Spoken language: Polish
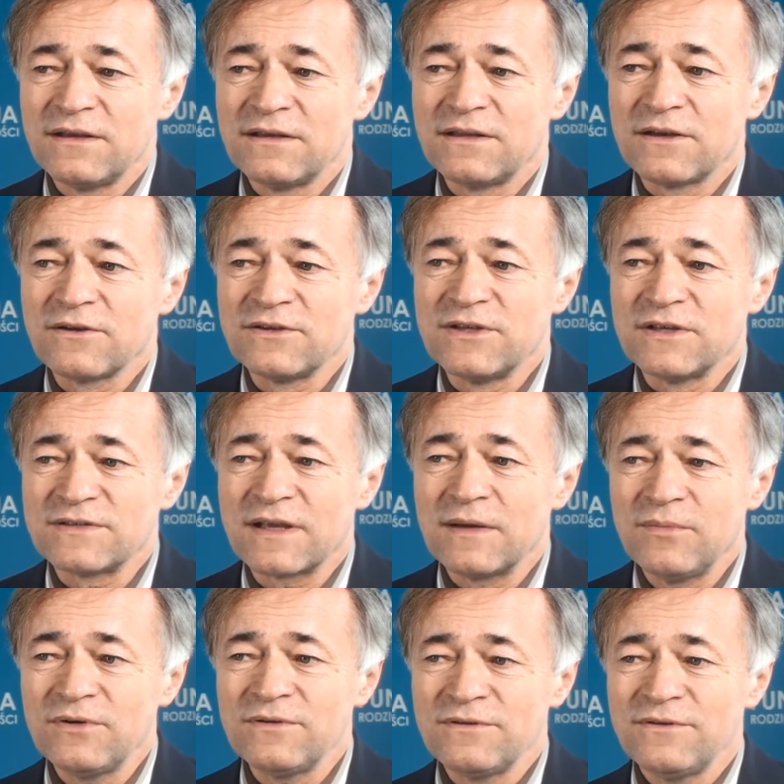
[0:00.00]
tego dziecka,
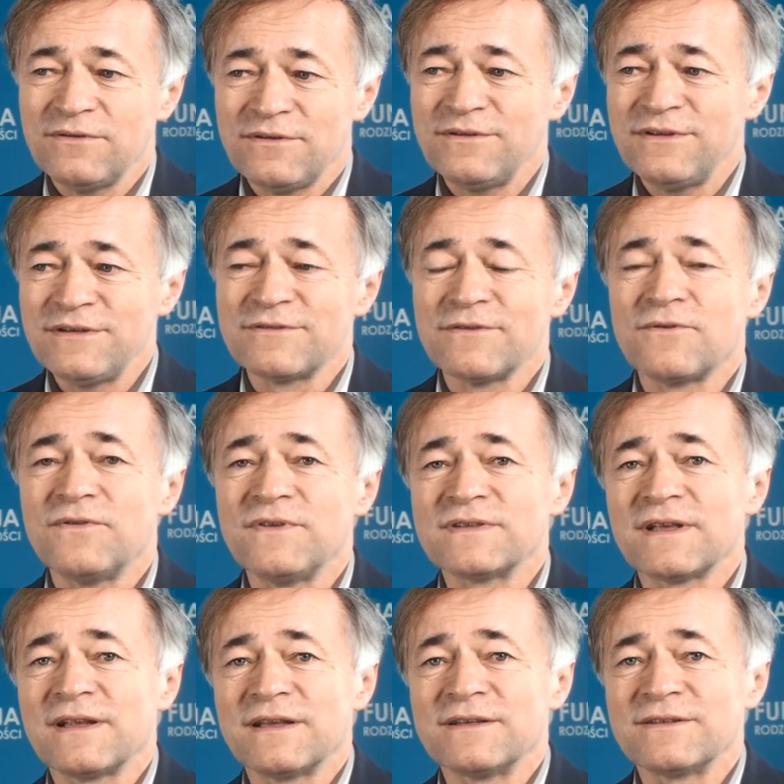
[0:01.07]
bo to od rodziców głównie
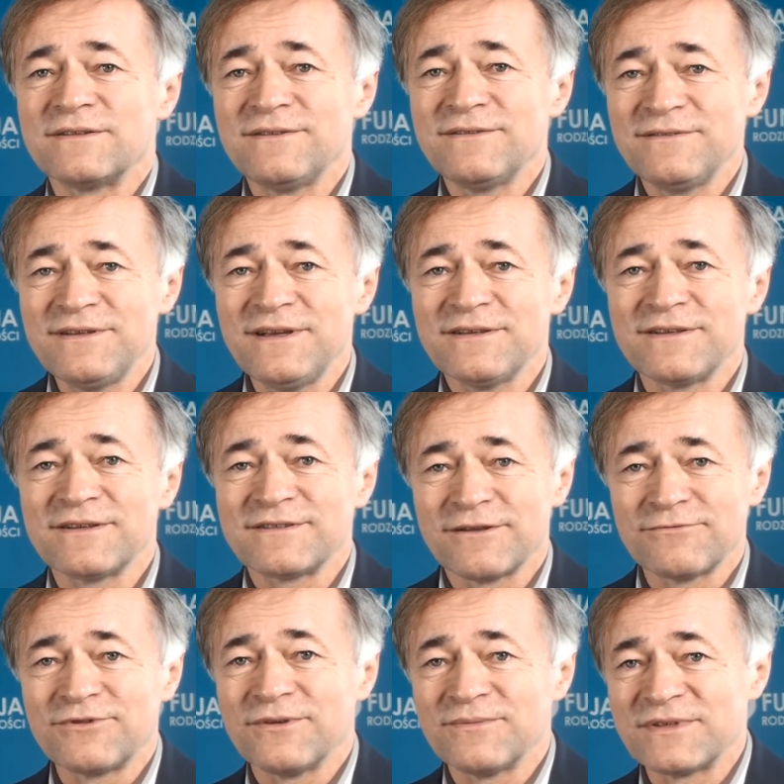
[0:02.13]
zależy. To dzieci
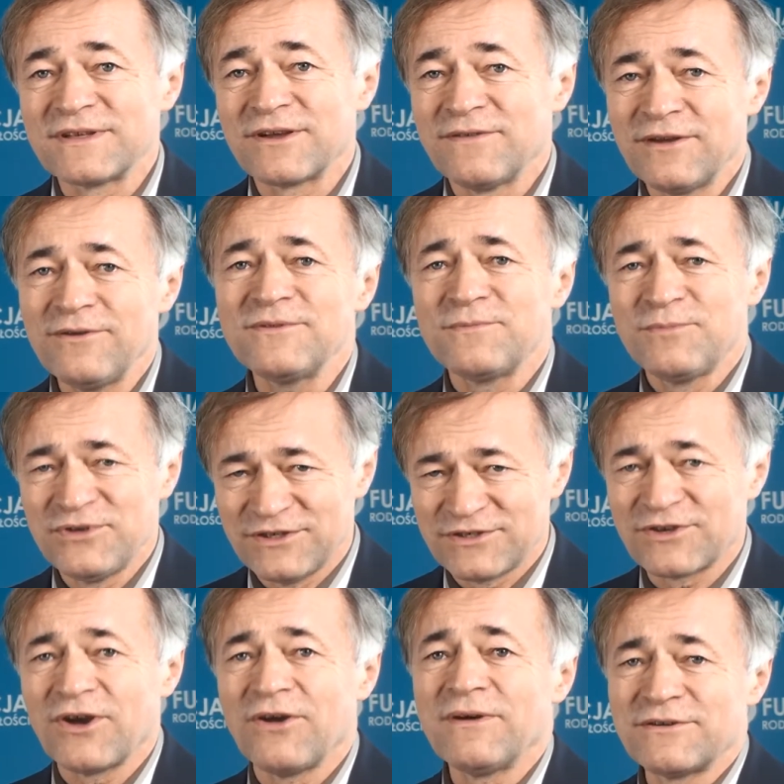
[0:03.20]
kształtują te zachowania. Później
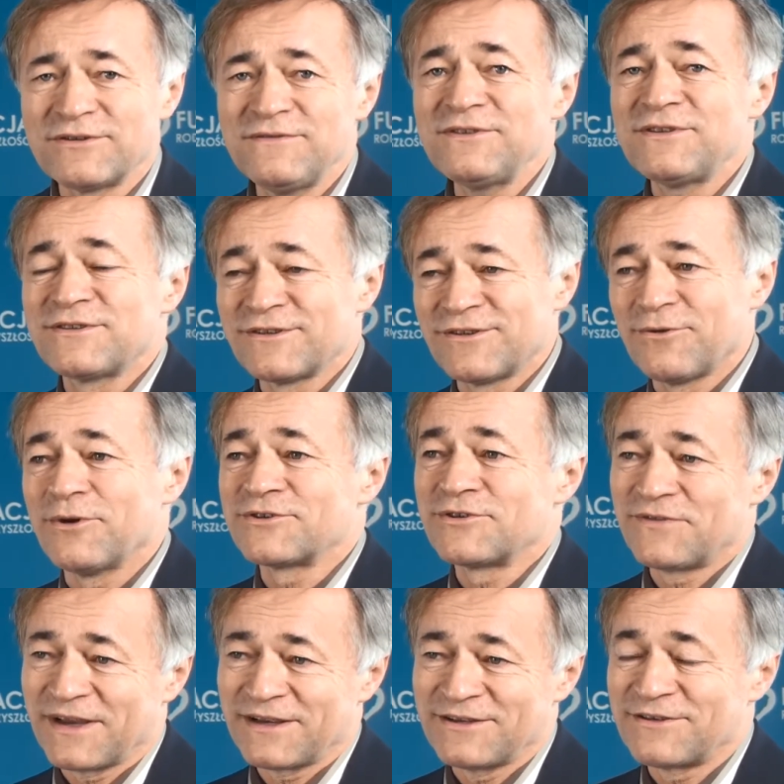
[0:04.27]
szkoła oczywiście się dołoży
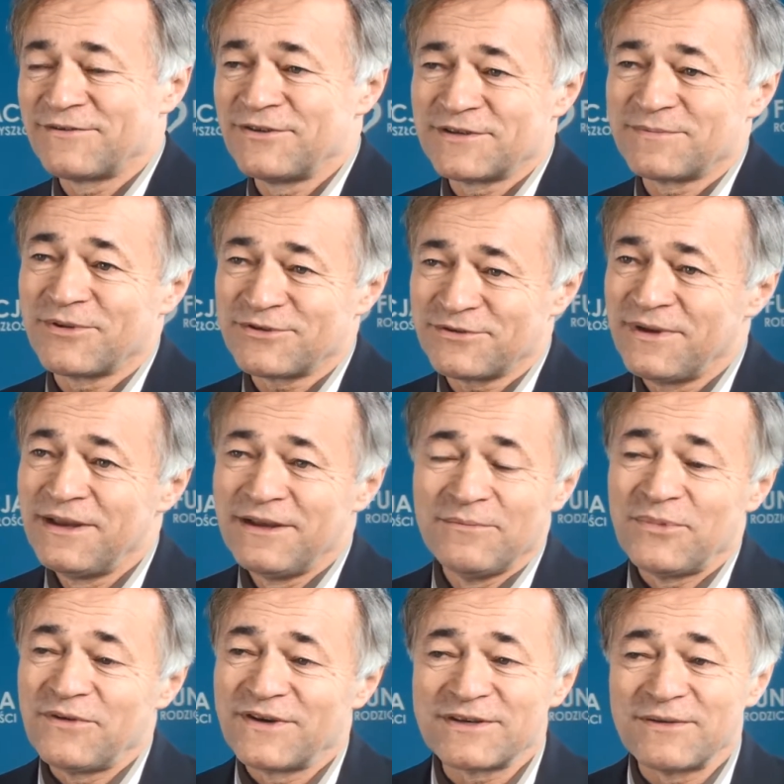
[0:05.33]
w taki czy inny sposób,
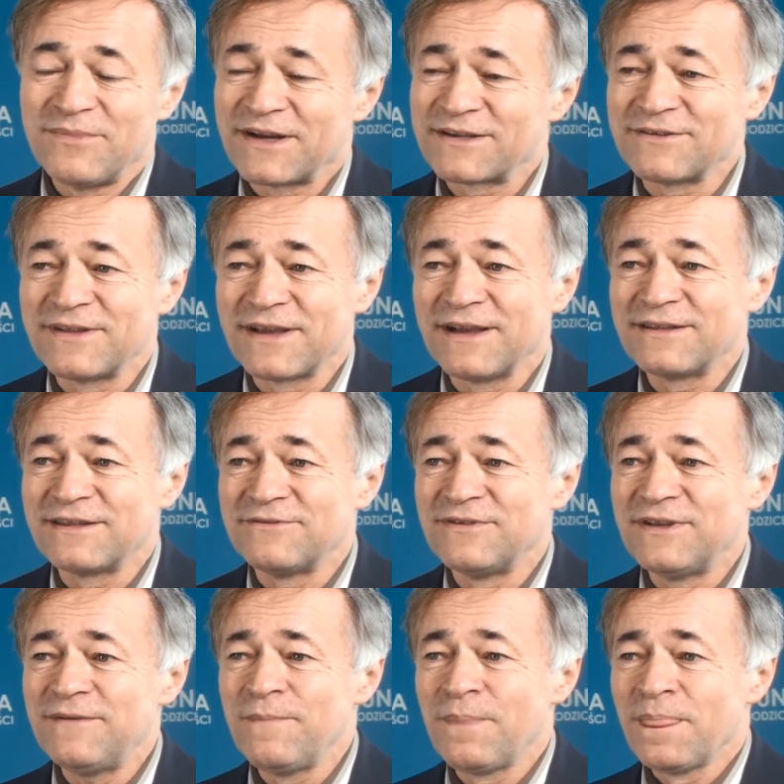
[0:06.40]
bywa, że bardzo
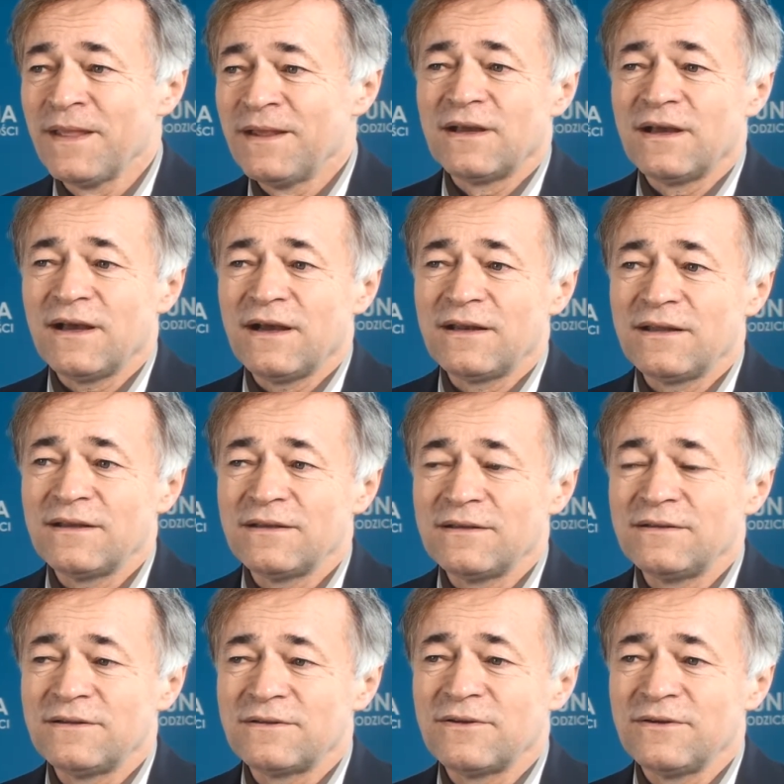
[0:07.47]
negatywnie,
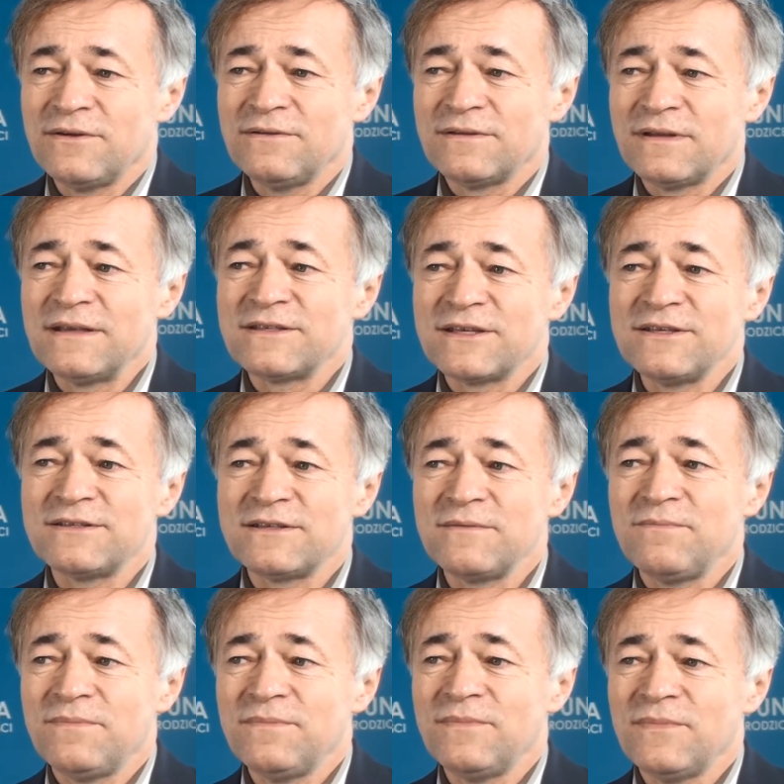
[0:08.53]
ale to najczęściej
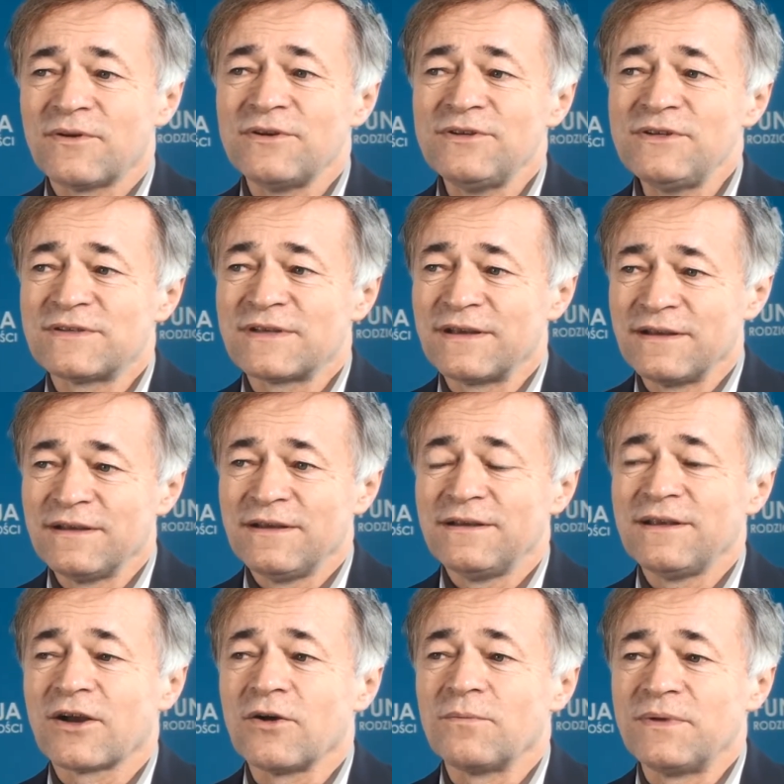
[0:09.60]
rodzice
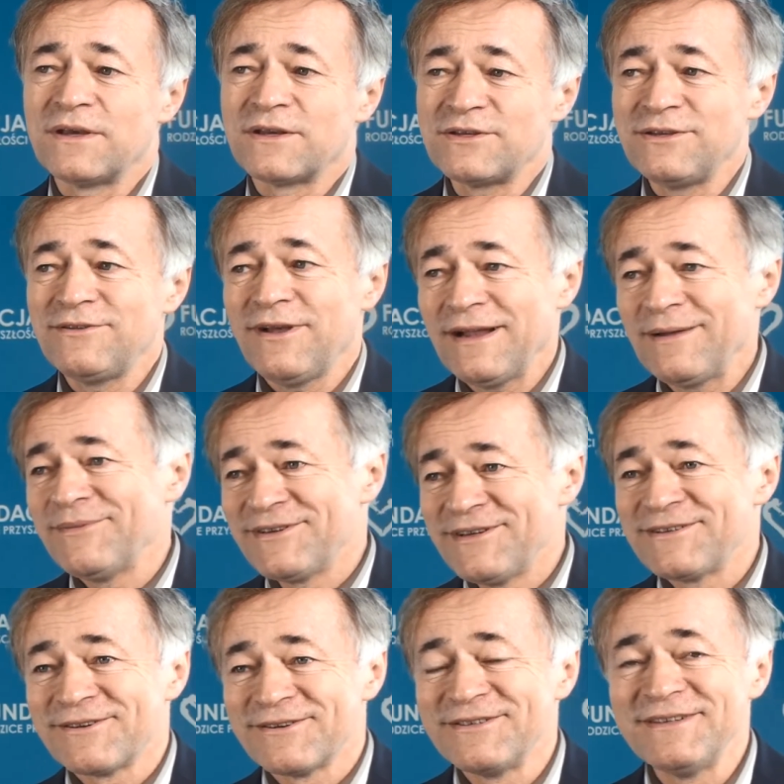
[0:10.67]
jako pierwsi, no albo
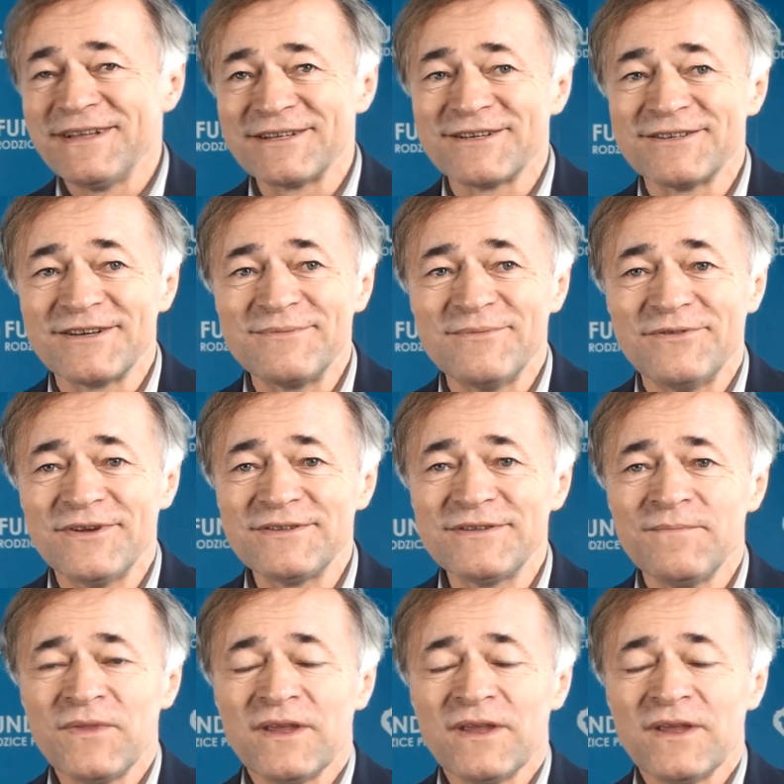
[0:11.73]
gdzieś rodzina szerzej mówiąc,